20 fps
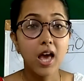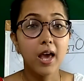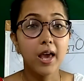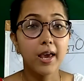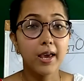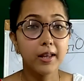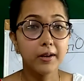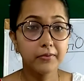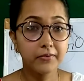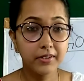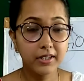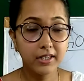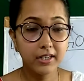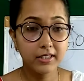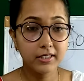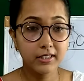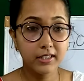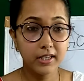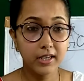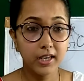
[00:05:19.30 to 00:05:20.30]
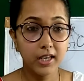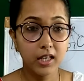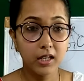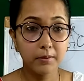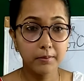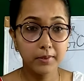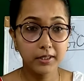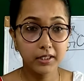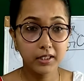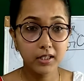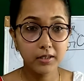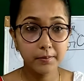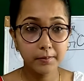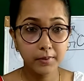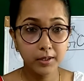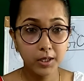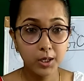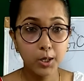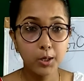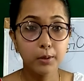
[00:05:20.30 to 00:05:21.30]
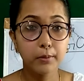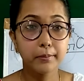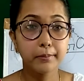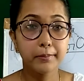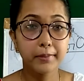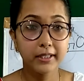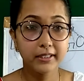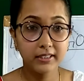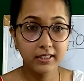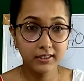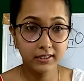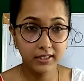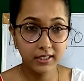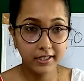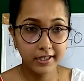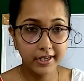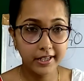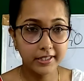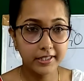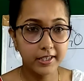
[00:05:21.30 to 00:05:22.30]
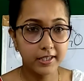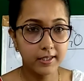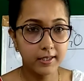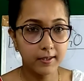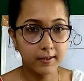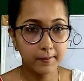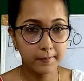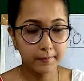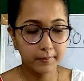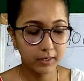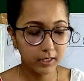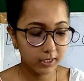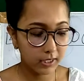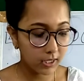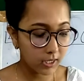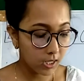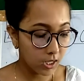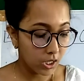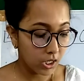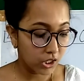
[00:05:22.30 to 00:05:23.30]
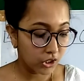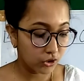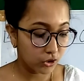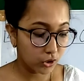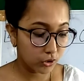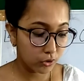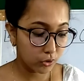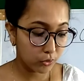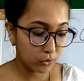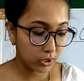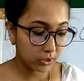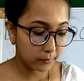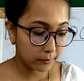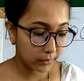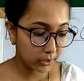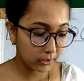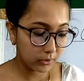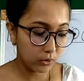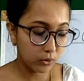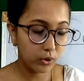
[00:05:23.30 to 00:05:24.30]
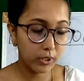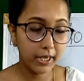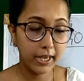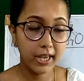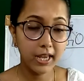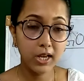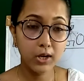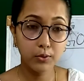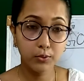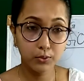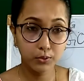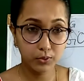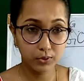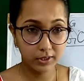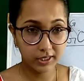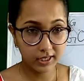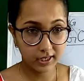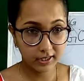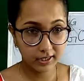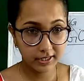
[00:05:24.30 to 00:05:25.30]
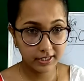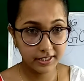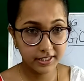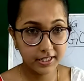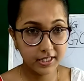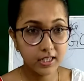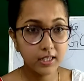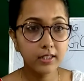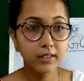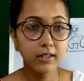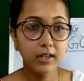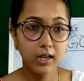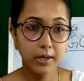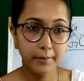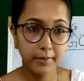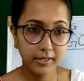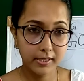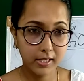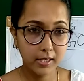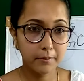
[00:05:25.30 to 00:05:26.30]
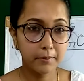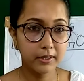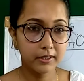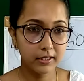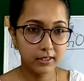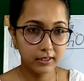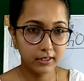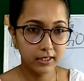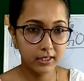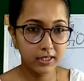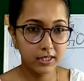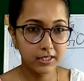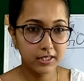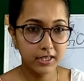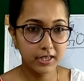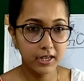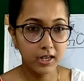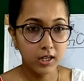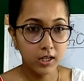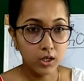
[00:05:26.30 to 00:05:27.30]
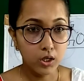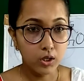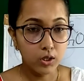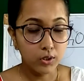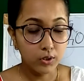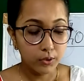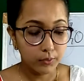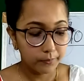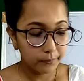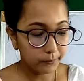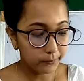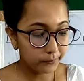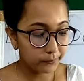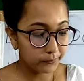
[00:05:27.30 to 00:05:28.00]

हेल्प करना चाहिए हेल्प मतलब मदद करना चाहिए है ना जो ज़रूरतमंद लोग हैं उनको क्या करने चाहिए हमेशा मदद करनी चाहिए